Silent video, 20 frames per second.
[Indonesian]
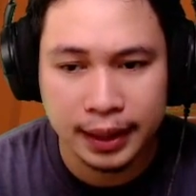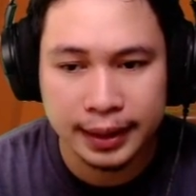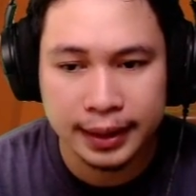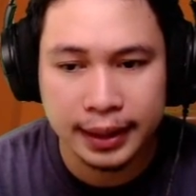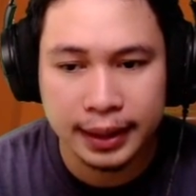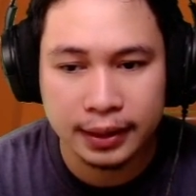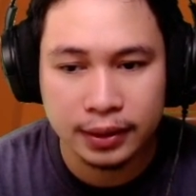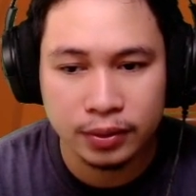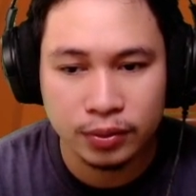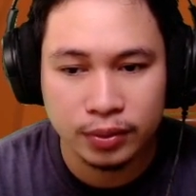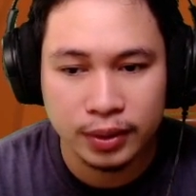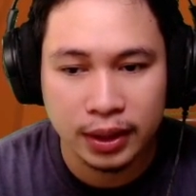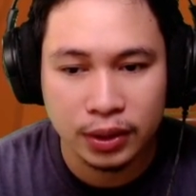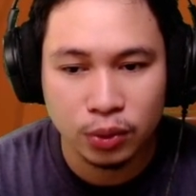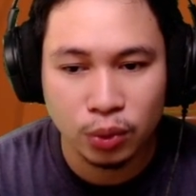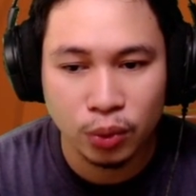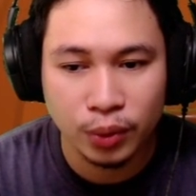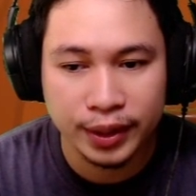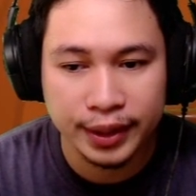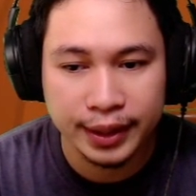kalian udah
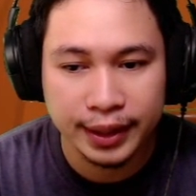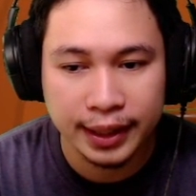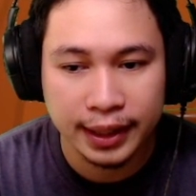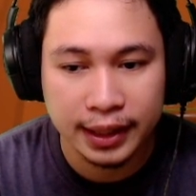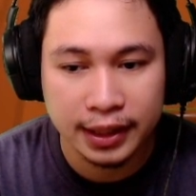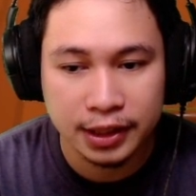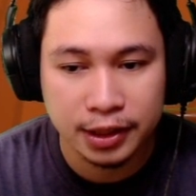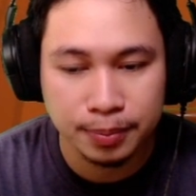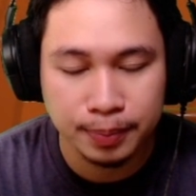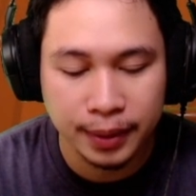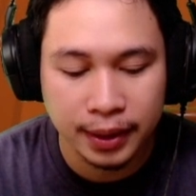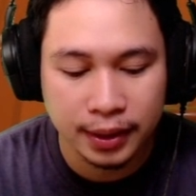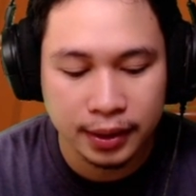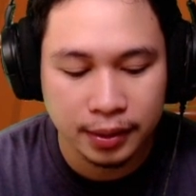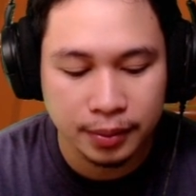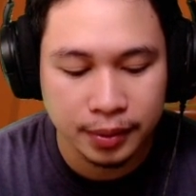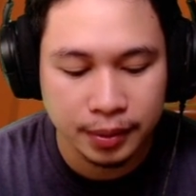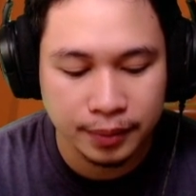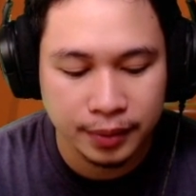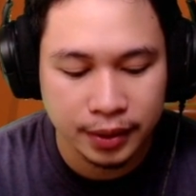turunin healing spell
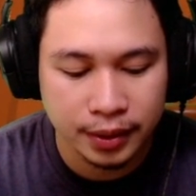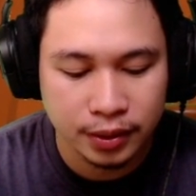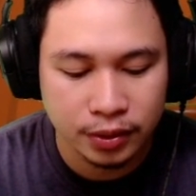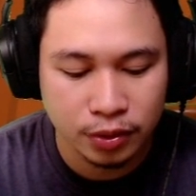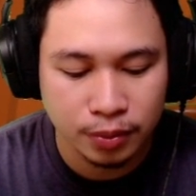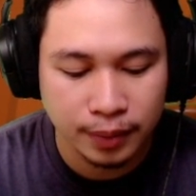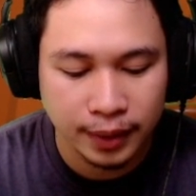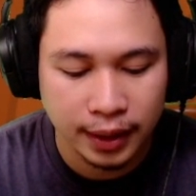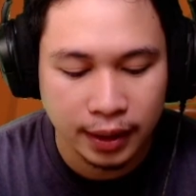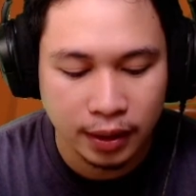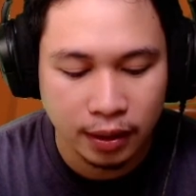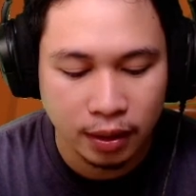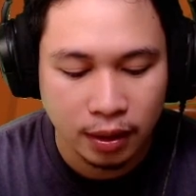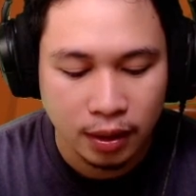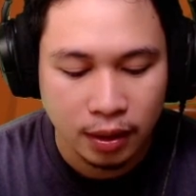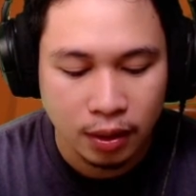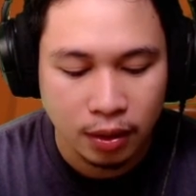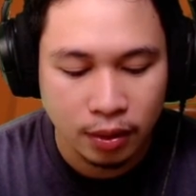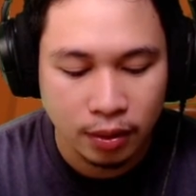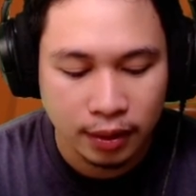teman-teman supaya
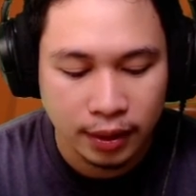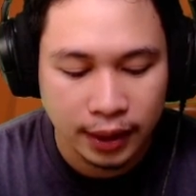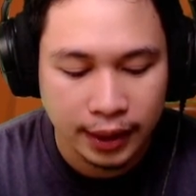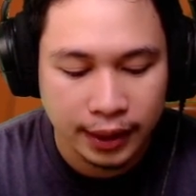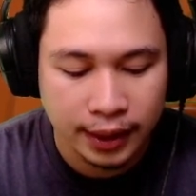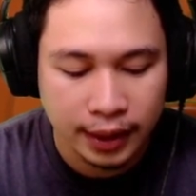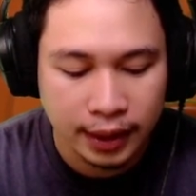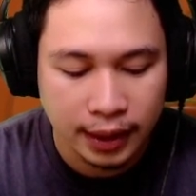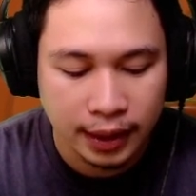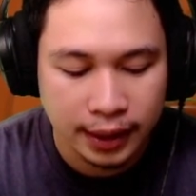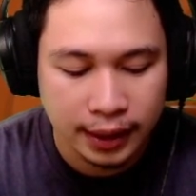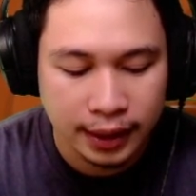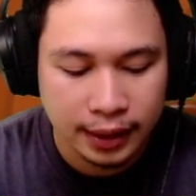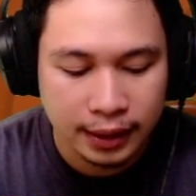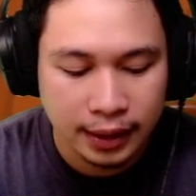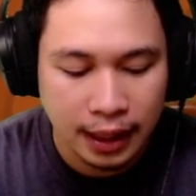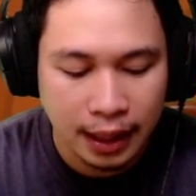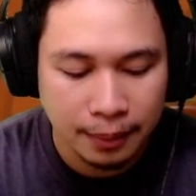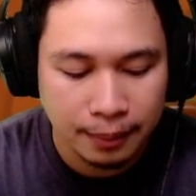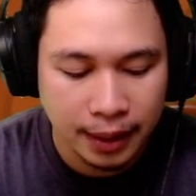Hawk Rider
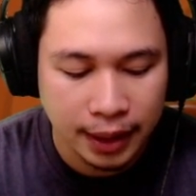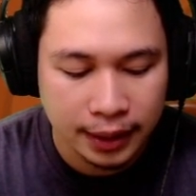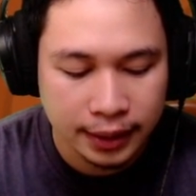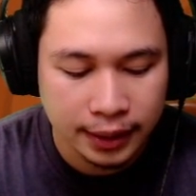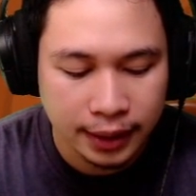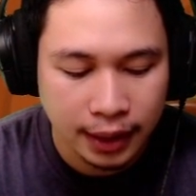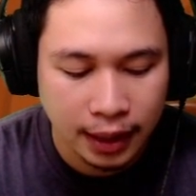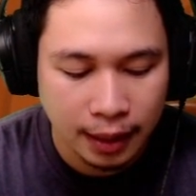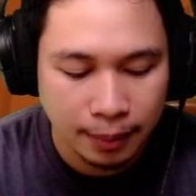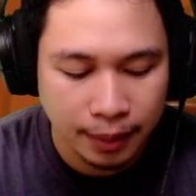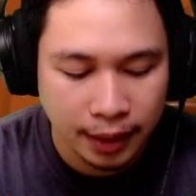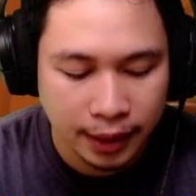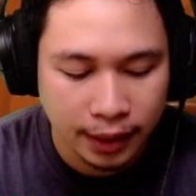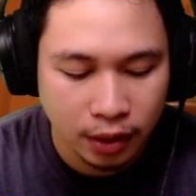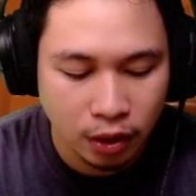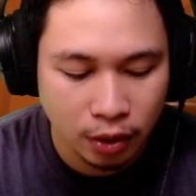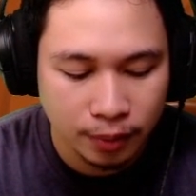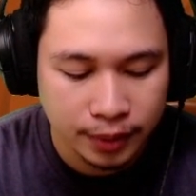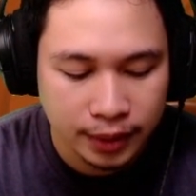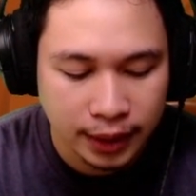kalian nggak mati ya. Apalagi
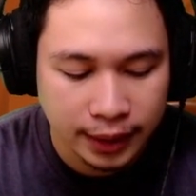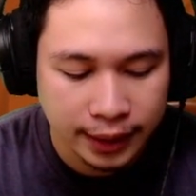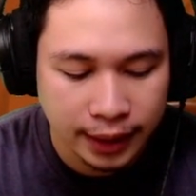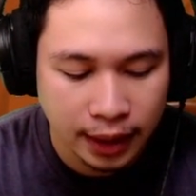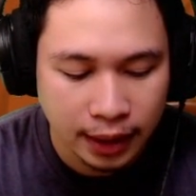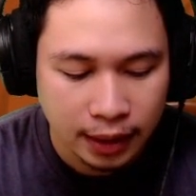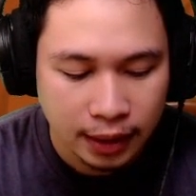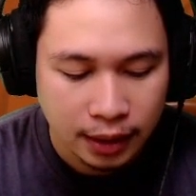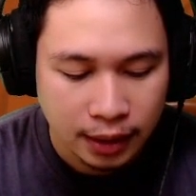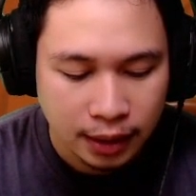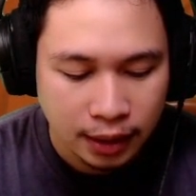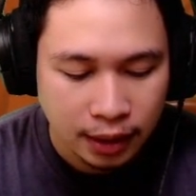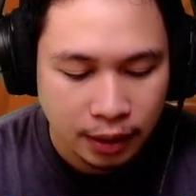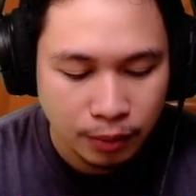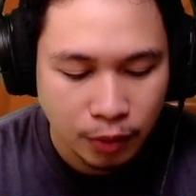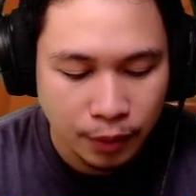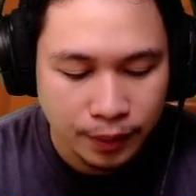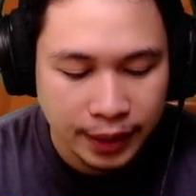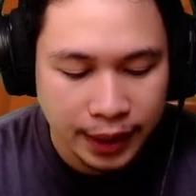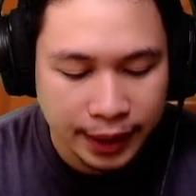kalau misalnya
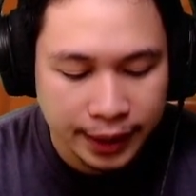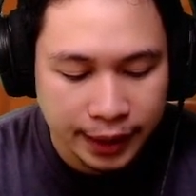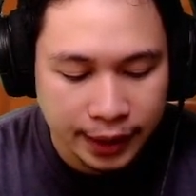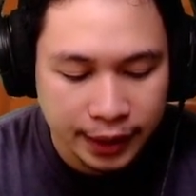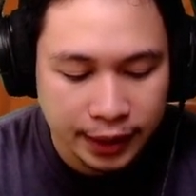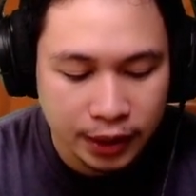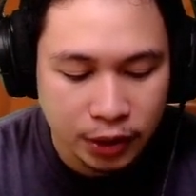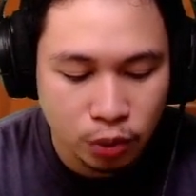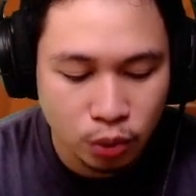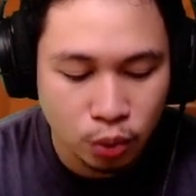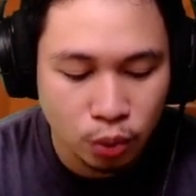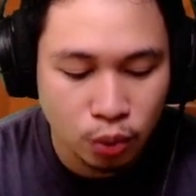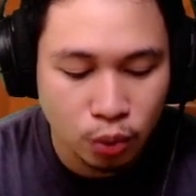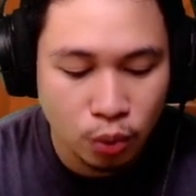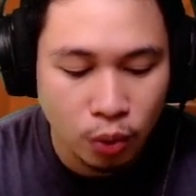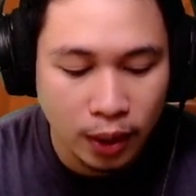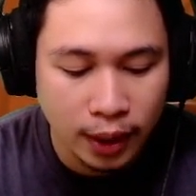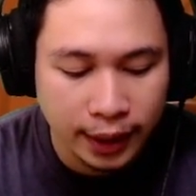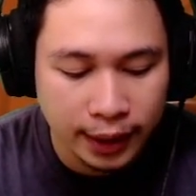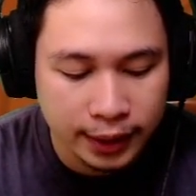Bom jayanya disusun
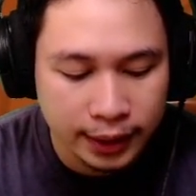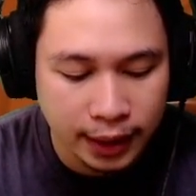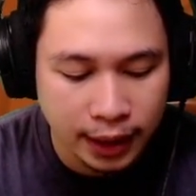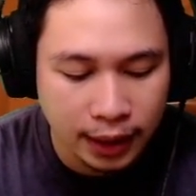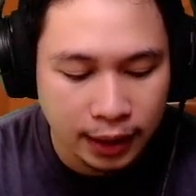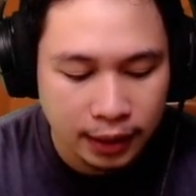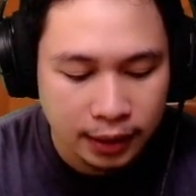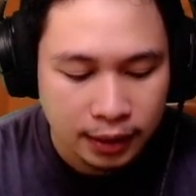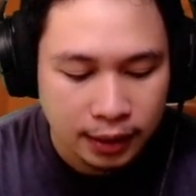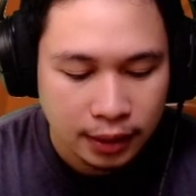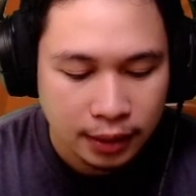dua guys ya.